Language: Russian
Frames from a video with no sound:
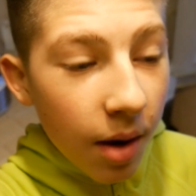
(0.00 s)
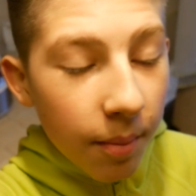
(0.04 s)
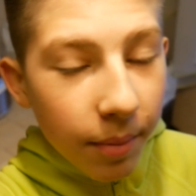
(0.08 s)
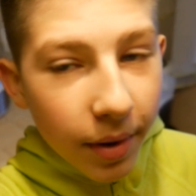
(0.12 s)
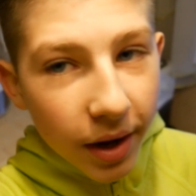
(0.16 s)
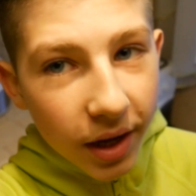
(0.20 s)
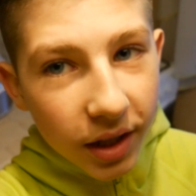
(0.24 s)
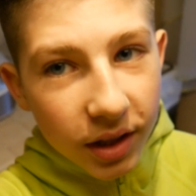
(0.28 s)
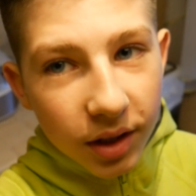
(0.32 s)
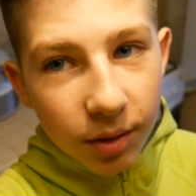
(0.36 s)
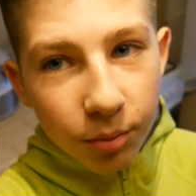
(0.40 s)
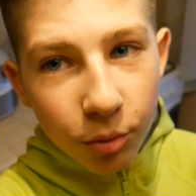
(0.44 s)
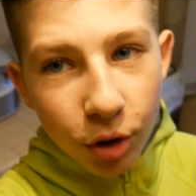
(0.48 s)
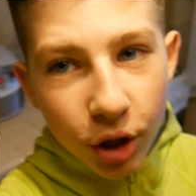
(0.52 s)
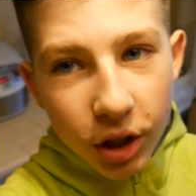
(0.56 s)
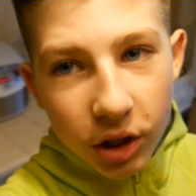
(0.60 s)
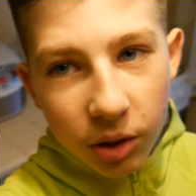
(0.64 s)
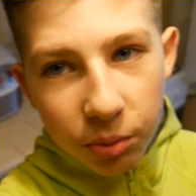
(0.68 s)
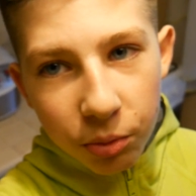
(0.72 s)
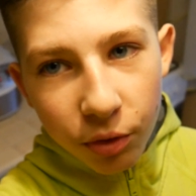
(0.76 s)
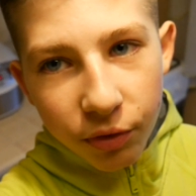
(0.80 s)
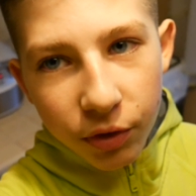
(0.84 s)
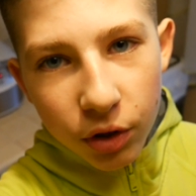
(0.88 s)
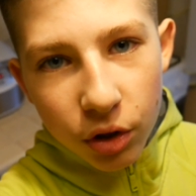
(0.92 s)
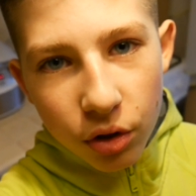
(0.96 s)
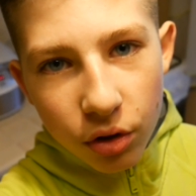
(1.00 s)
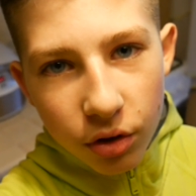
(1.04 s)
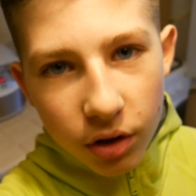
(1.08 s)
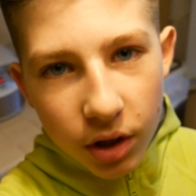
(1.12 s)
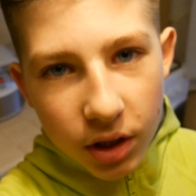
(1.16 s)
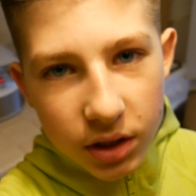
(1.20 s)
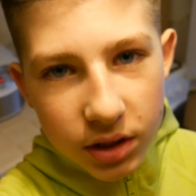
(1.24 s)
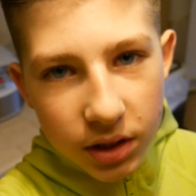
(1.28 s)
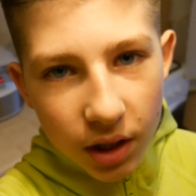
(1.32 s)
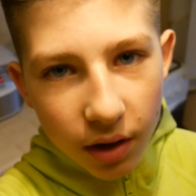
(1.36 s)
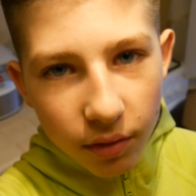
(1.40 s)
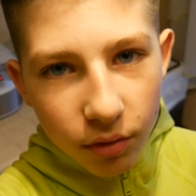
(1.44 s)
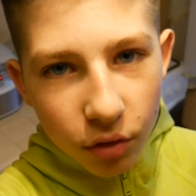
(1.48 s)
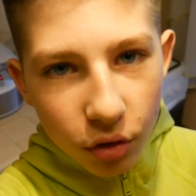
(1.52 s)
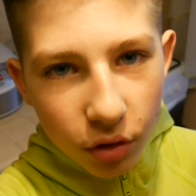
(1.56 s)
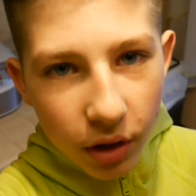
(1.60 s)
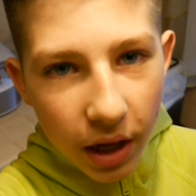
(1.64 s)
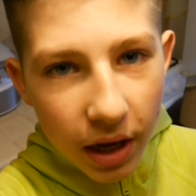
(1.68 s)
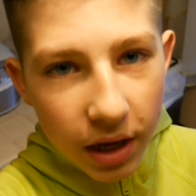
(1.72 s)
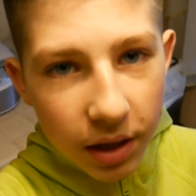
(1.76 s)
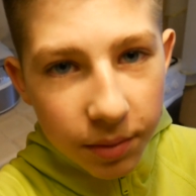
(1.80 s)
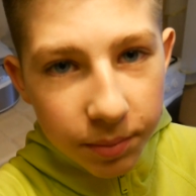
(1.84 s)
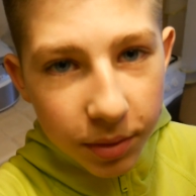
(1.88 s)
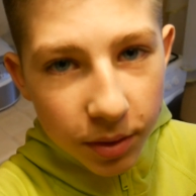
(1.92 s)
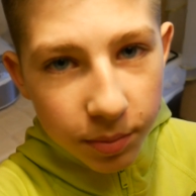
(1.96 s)
Поэтому этому видео я ставлю
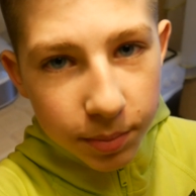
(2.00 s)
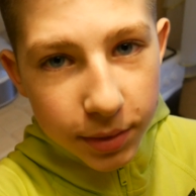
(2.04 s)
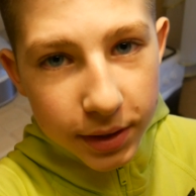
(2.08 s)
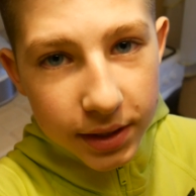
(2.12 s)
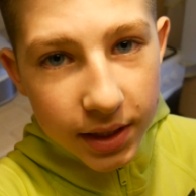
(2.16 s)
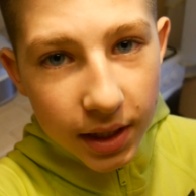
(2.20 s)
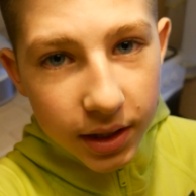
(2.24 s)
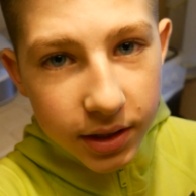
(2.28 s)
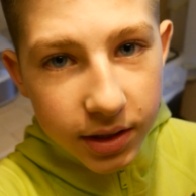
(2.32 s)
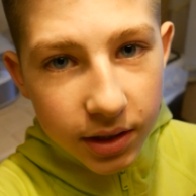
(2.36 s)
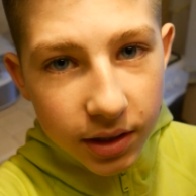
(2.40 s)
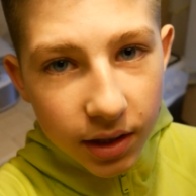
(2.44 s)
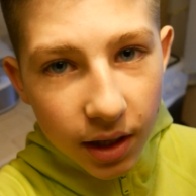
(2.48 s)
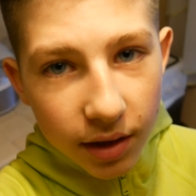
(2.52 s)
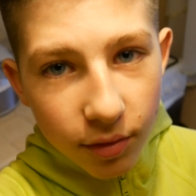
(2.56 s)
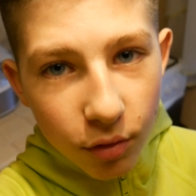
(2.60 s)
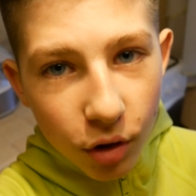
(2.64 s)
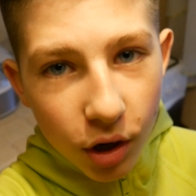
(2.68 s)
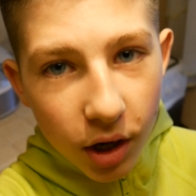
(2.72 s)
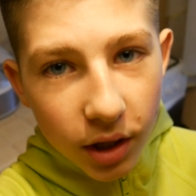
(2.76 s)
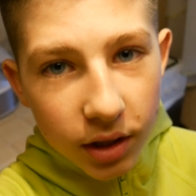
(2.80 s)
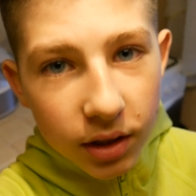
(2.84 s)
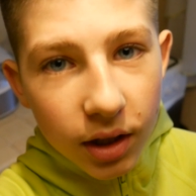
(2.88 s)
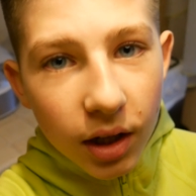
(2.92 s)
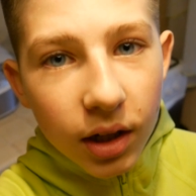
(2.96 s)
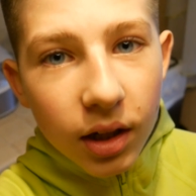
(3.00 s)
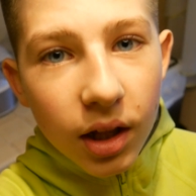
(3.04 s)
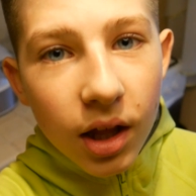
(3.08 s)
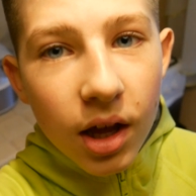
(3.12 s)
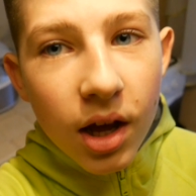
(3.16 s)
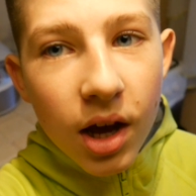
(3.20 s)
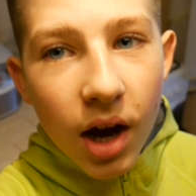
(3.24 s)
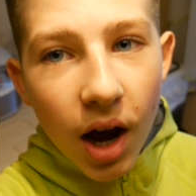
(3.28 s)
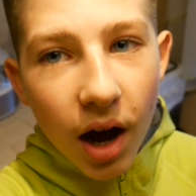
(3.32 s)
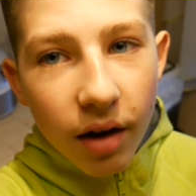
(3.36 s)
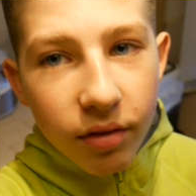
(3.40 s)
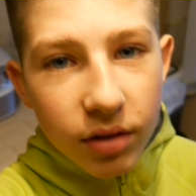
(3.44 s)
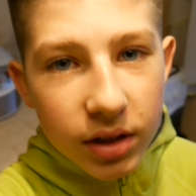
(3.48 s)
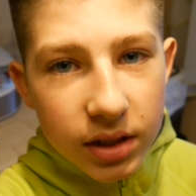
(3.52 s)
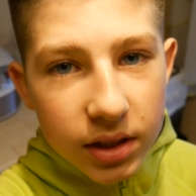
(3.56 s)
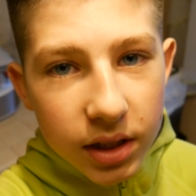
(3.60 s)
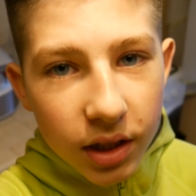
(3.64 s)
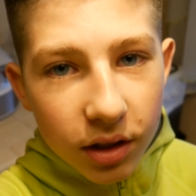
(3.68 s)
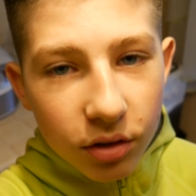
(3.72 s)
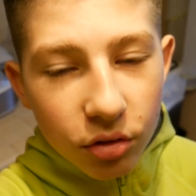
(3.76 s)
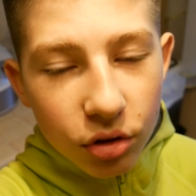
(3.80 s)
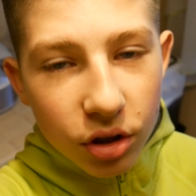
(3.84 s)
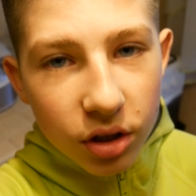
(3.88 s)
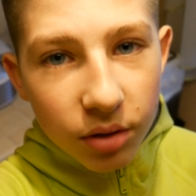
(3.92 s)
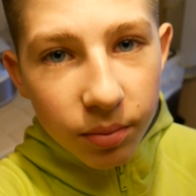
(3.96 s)
лайк, подписался на его канал, а вы
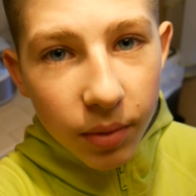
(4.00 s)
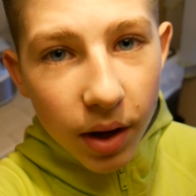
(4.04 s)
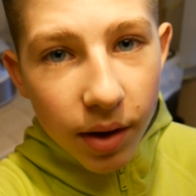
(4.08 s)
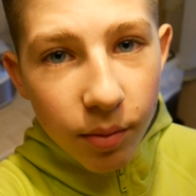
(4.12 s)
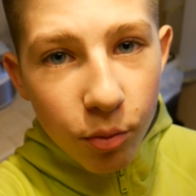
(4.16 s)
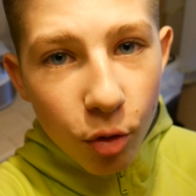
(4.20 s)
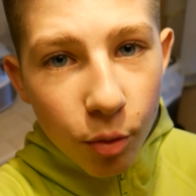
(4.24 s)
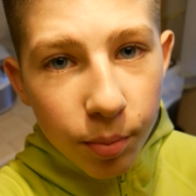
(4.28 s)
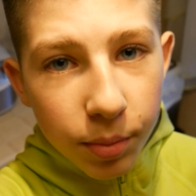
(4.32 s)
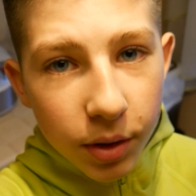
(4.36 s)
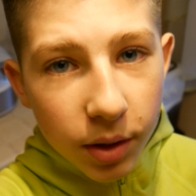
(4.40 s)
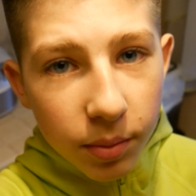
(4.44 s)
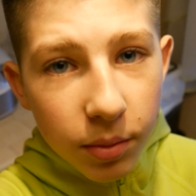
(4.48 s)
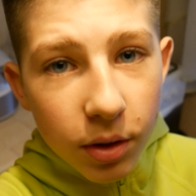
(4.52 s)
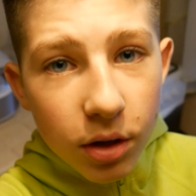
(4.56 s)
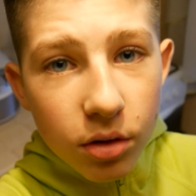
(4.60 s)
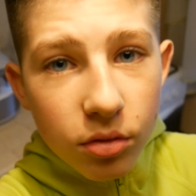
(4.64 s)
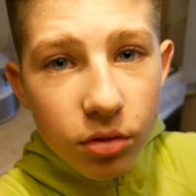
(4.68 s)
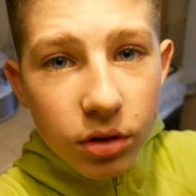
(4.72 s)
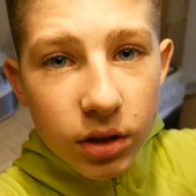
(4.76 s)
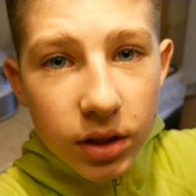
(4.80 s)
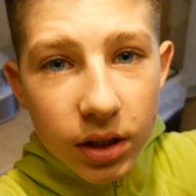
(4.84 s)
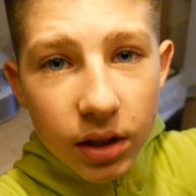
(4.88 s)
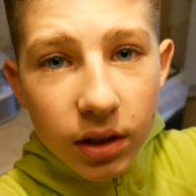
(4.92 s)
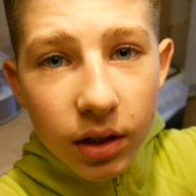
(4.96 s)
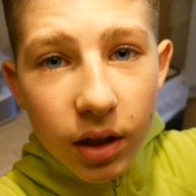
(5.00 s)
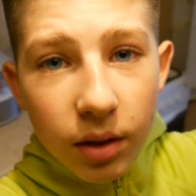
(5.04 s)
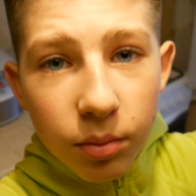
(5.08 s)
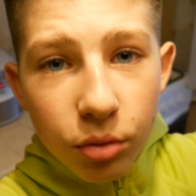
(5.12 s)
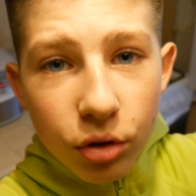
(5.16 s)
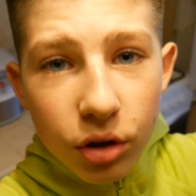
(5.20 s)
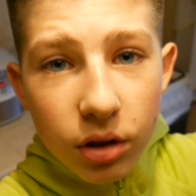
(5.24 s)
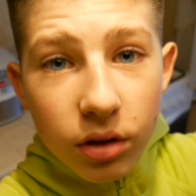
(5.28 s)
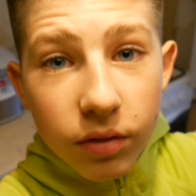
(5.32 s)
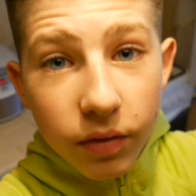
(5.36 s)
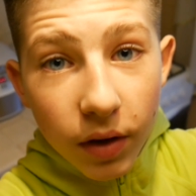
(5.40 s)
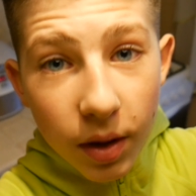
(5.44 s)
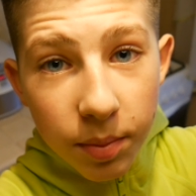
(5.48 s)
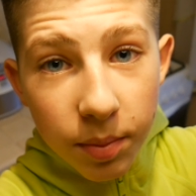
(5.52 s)
следуйте моему примеру, ссылка будет в